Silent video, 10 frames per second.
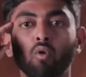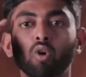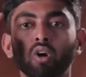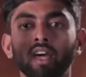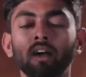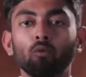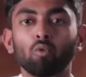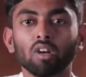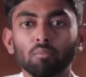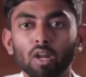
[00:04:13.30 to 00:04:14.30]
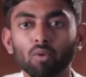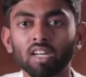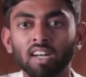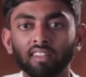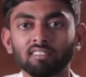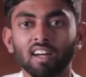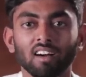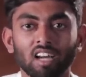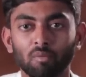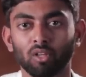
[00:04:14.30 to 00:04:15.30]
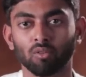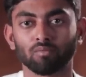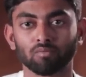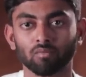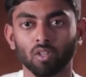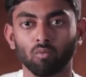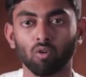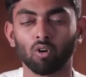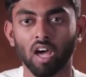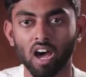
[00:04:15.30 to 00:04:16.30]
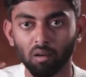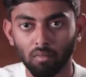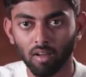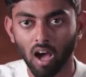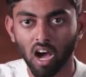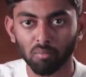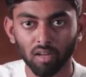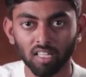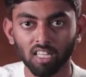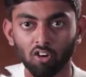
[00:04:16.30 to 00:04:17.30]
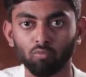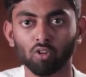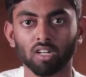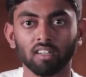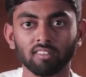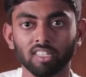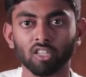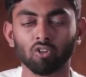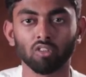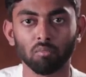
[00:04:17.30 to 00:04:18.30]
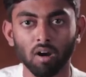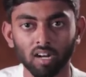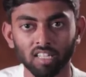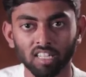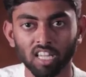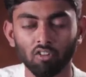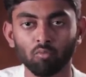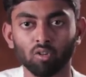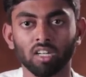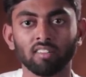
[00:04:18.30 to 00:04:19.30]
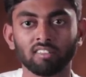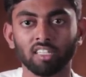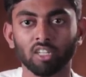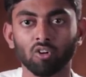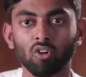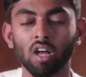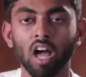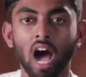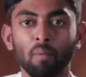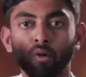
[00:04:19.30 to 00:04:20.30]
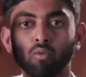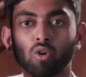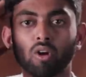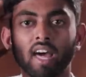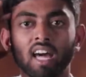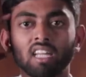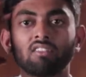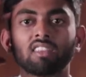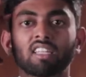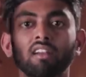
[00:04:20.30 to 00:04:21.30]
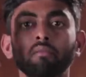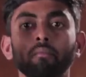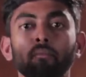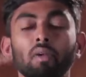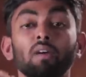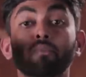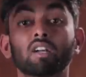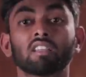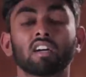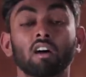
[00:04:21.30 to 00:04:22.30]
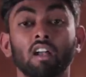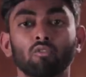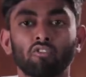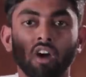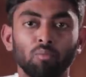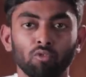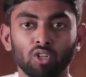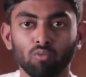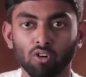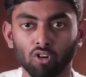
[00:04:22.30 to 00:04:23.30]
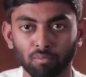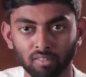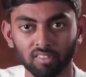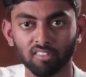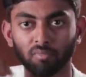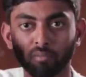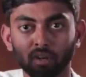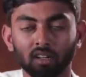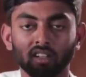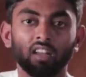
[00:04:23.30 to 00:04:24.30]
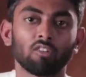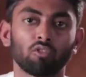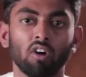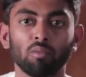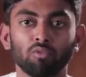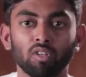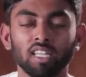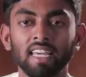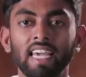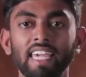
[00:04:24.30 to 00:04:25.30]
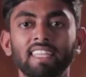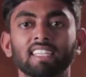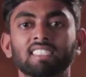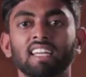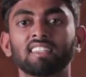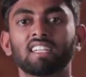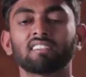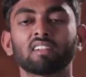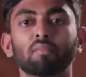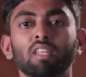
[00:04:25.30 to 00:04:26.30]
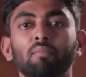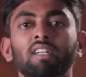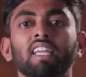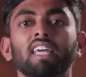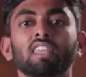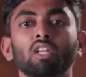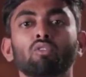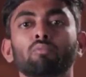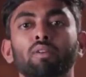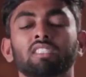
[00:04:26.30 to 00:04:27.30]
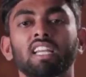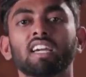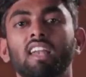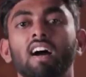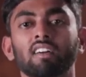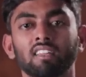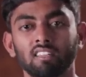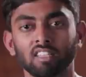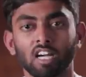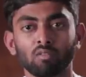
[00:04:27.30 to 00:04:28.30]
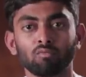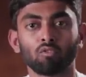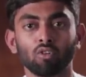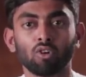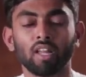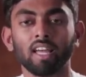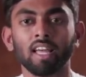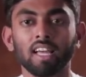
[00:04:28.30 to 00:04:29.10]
உங்களோட உடம்புல ஒரு கிளென்ஸ் ஆக ஆரம்பிக்கும் உங்களோட ஆன்மா ஆன்ம ரீதியாகவும் ஒரு கிளென்சிங் இருக்கும் இந்த பாடி ரீதியாகவும் ஒரு கிளென்சிங் இருக்கும் அப்போ உங்களோட அறிவு திறன் மேம்படுறதுக்கான ஒரு வாய்ப்பு உண்டு உங்களோட பிஸ்னஸ் மேம்படுறதுக்கான ஒரு வாய்ப்பு உண்டு இந்த சந்திரன் சம்பந்தப்பட்ட எந்த ஒரு பிரச்சனைகளாக இருந்தாலும் உங்களோட